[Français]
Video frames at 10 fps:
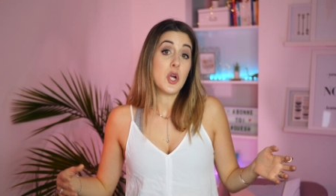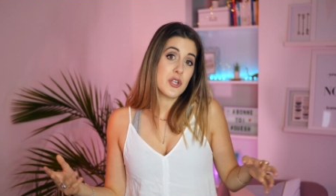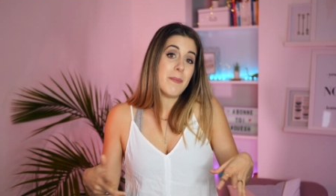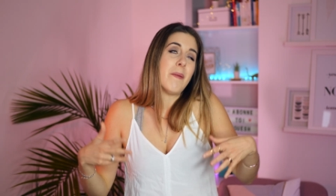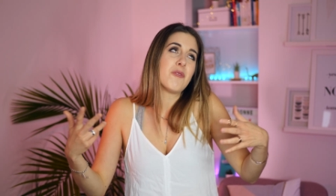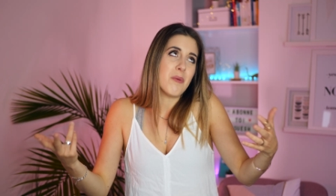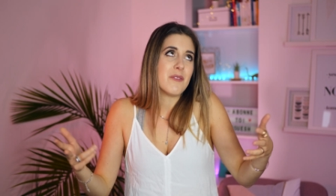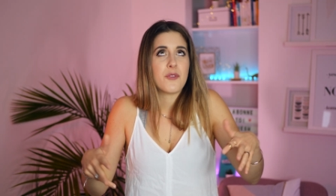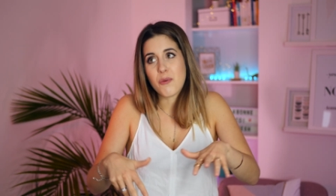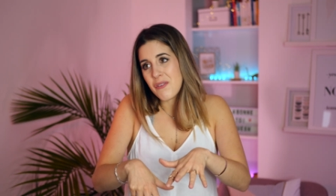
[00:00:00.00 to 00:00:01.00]
J'ai pas
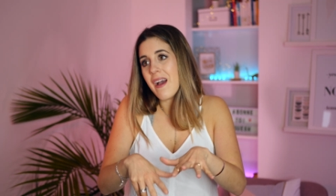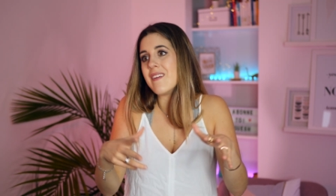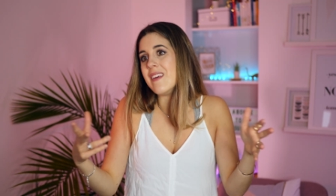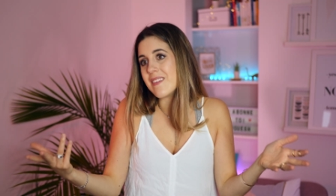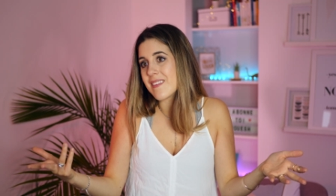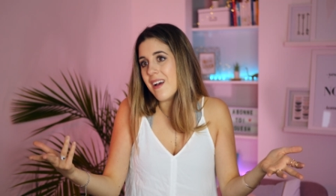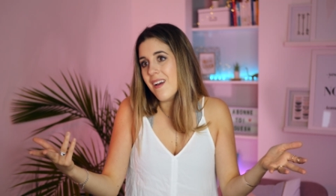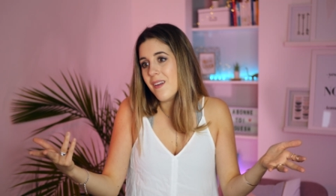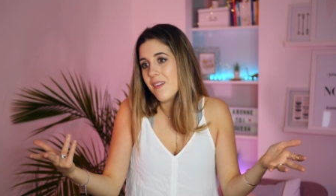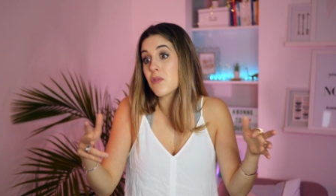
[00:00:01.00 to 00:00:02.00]
besoin de te faire un
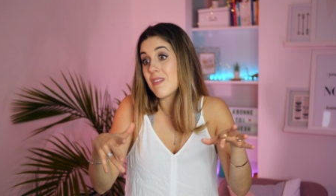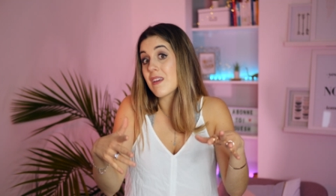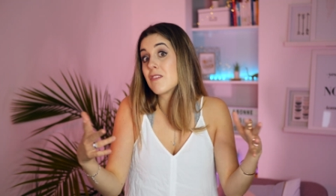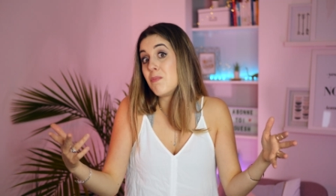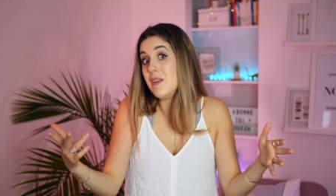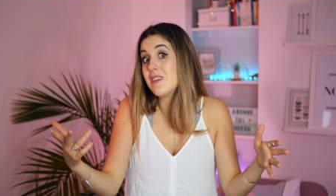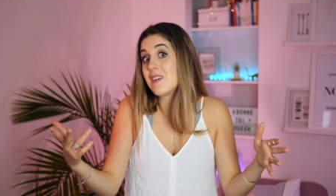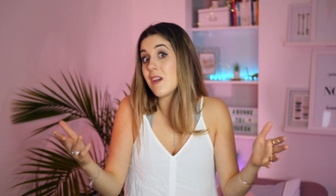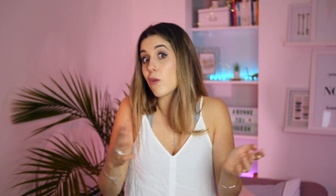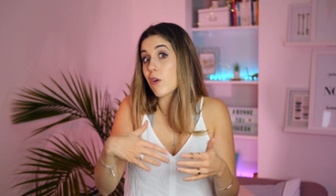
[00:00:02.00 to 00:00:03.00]
dessin pour
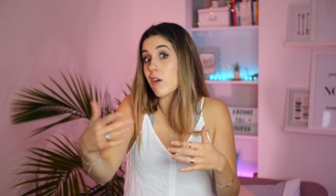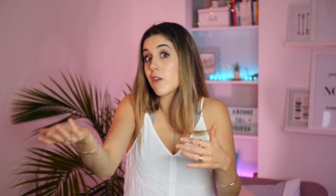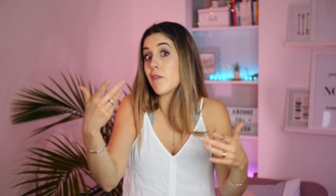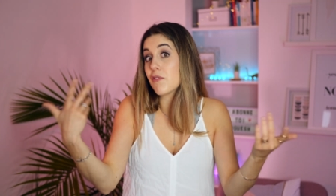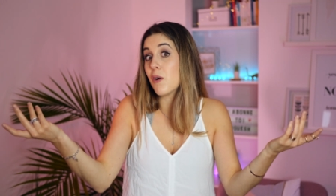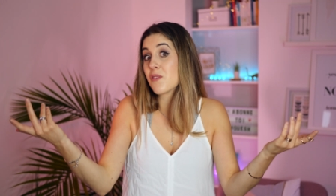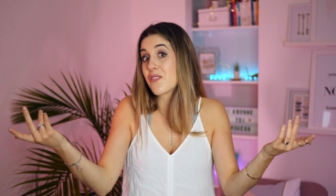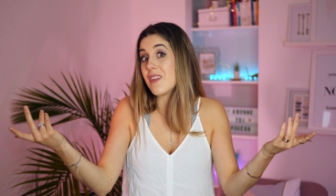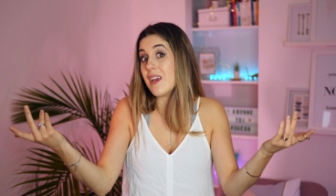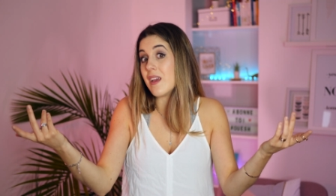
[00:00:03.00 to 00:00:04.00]
t'expliquer que quand un
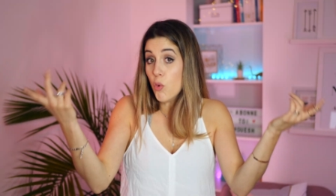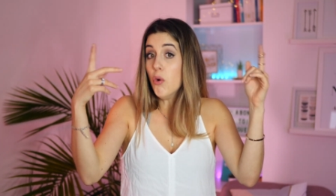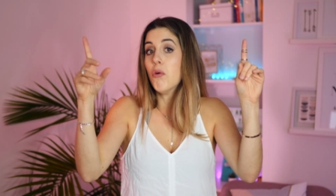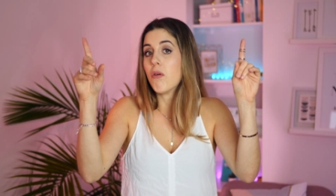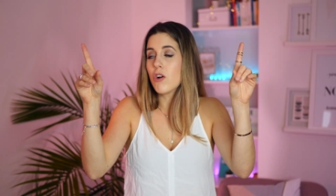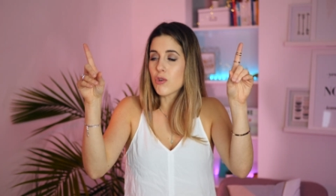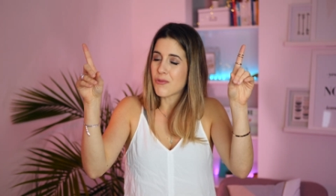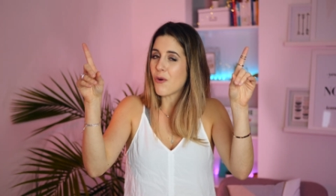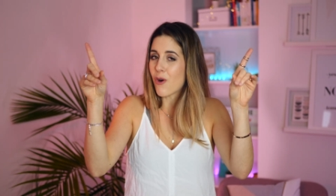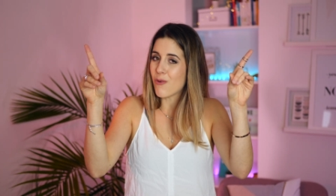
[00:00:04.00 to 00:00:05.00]
français ou
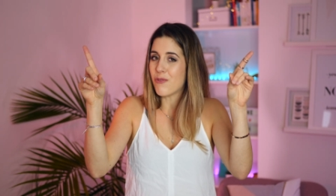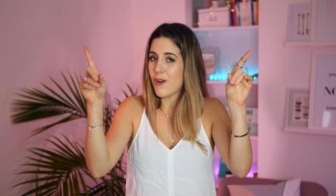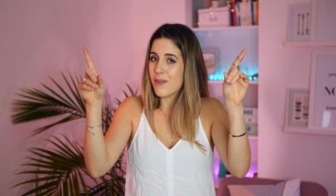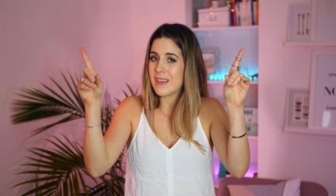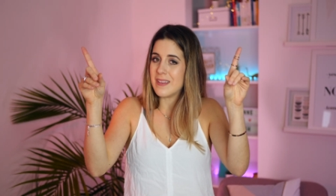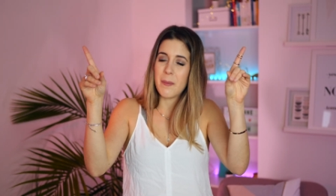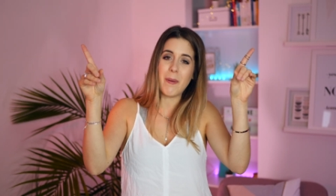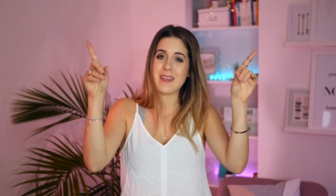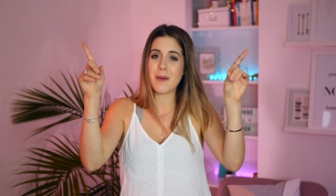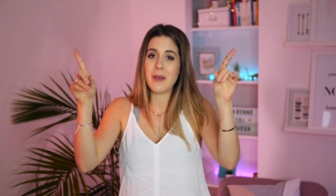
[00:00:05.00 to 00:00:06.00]
autre francophone qui n'est
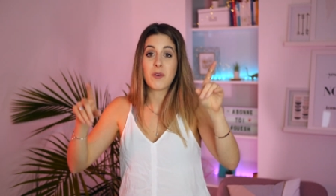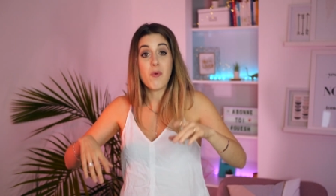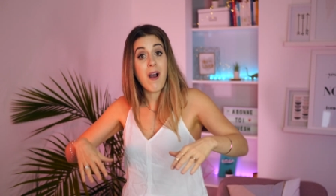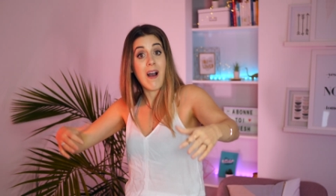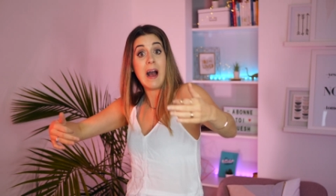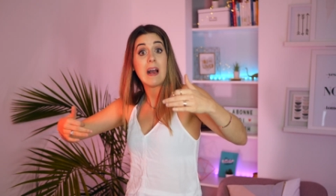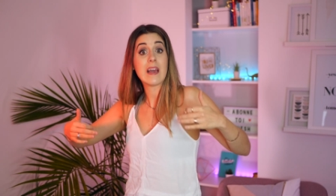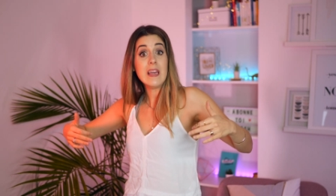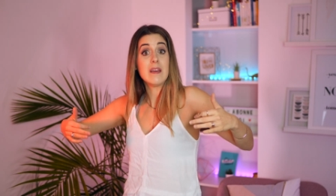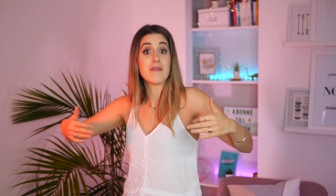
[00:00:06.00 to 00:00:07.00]
pas québécois
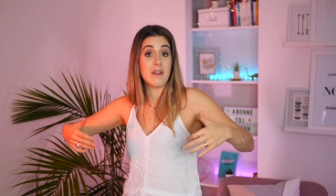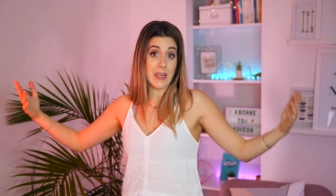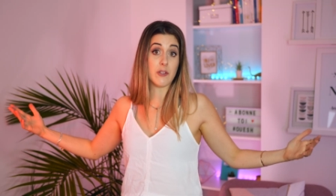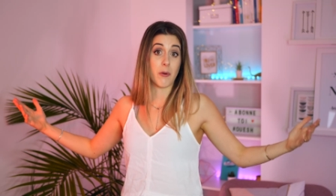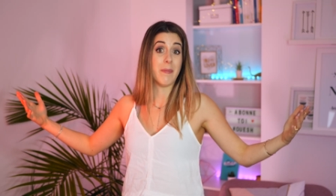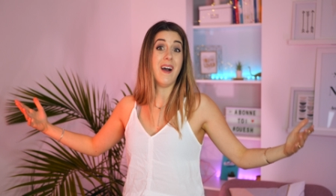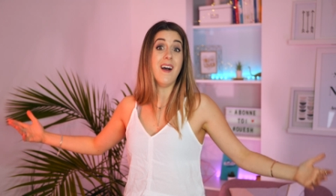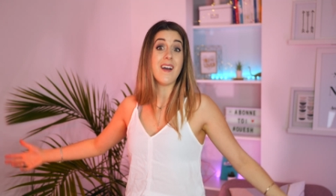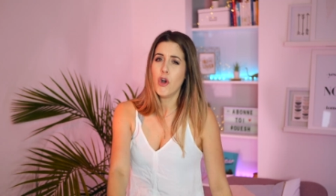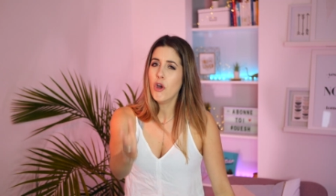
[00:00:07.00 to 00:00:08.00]
arrive quelque
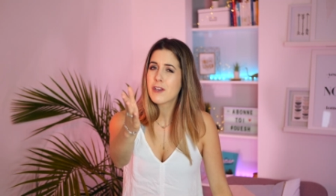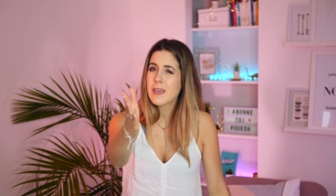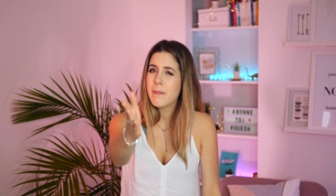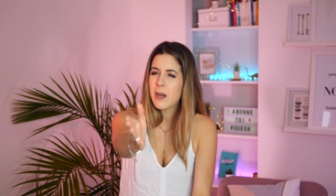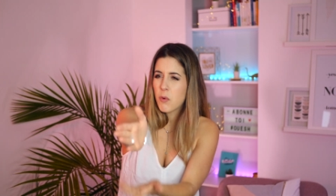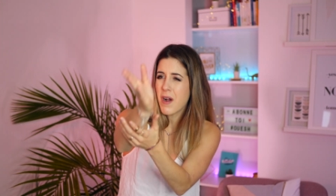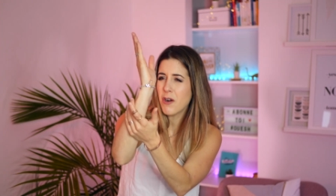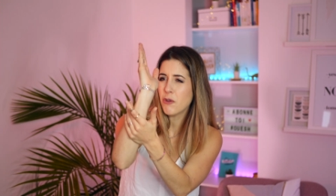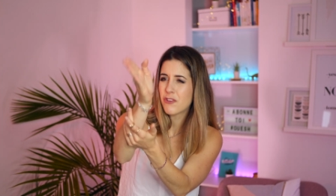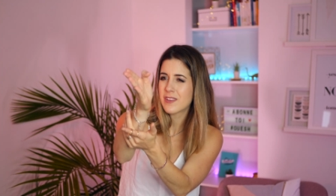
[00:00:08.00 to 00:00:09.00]
part, le québécois
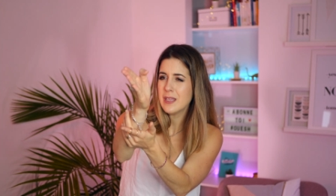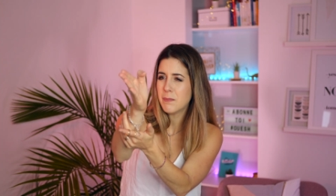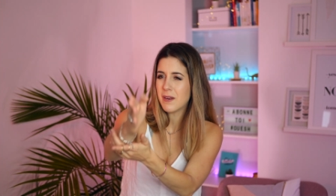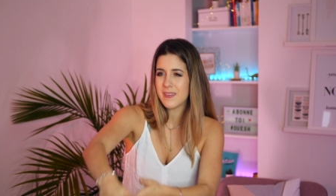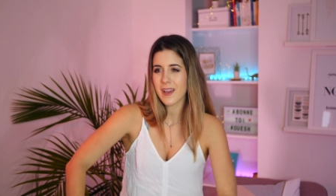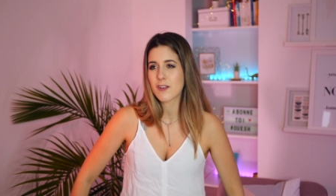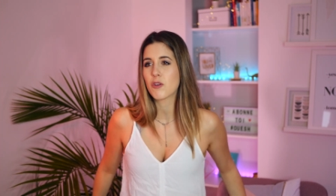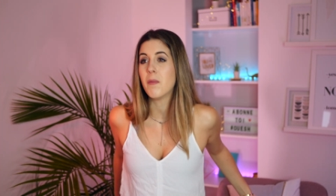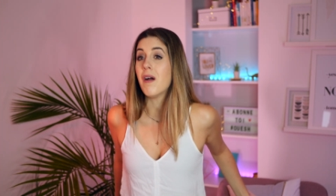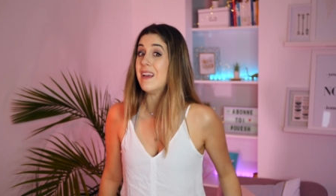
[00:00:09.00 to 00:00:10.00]
le cible
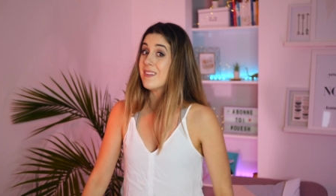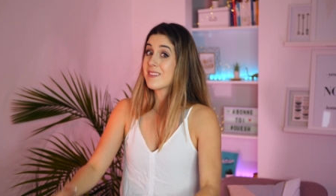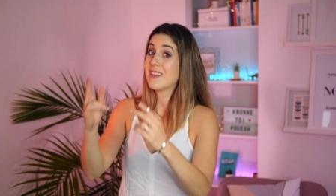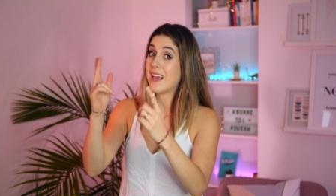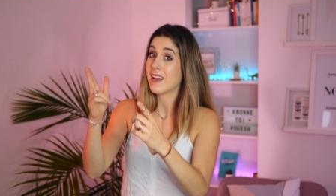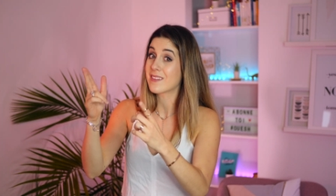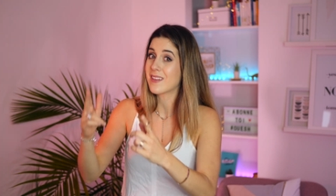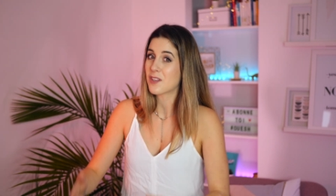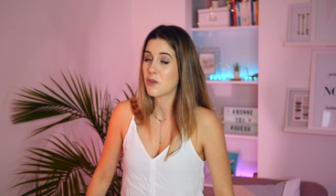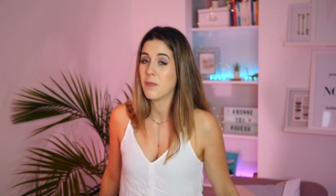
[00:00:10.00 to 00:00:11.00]
directement et sait
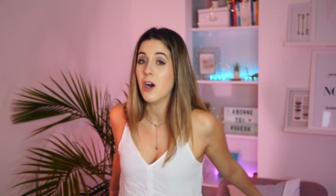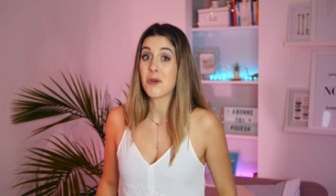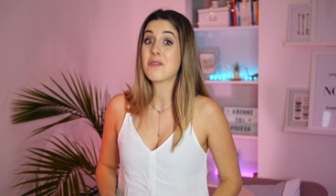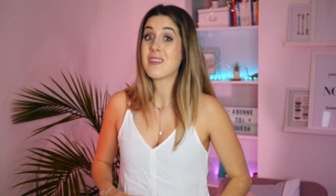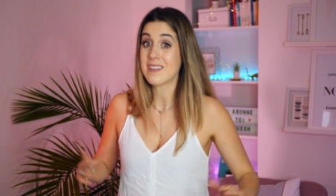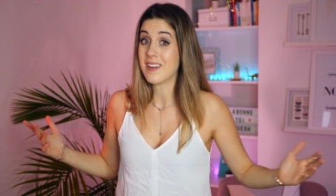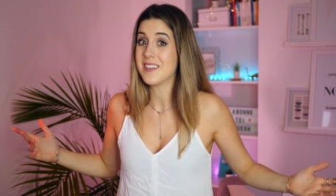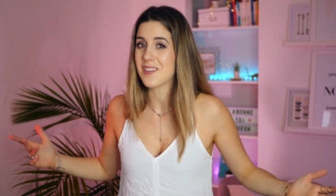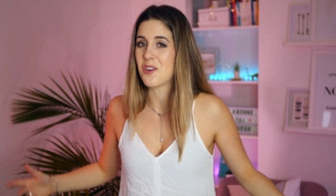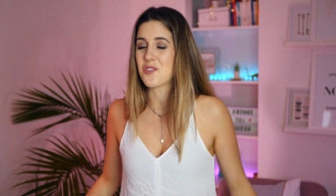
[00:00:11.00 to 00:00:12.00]
exactement que c'est
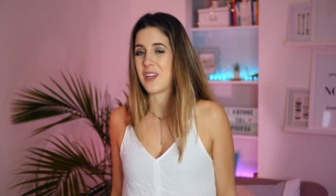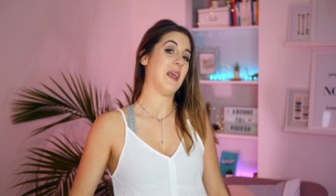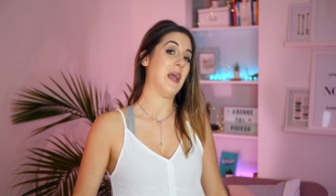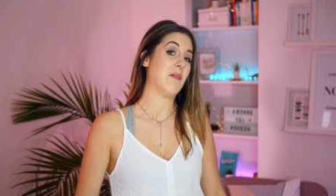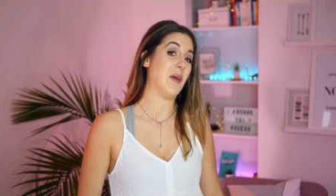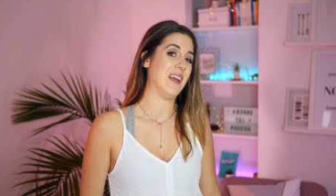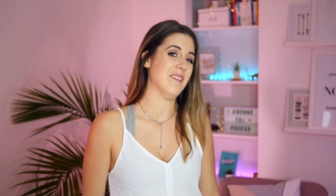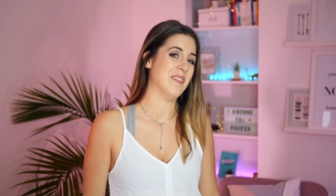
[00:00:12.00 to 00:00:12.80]
un étranger. Eh ouais.